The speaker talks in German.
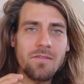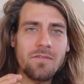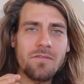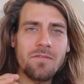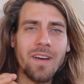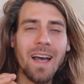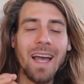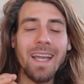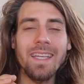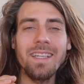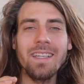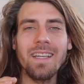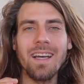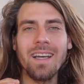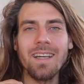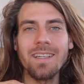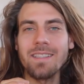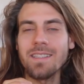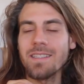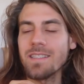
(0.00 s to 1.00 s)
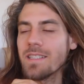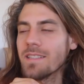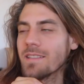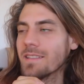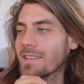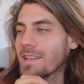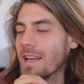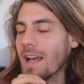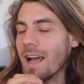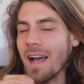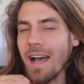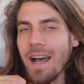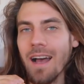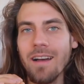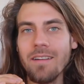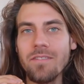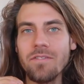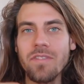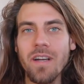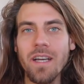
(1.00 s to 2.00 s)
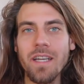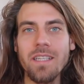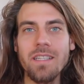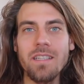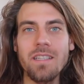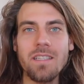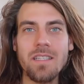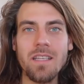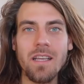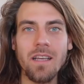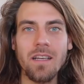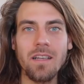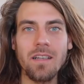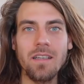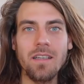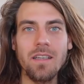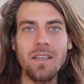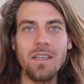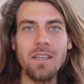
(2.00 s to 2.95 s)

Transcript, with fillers: Feinheiten, das sind ah, feine Sachen,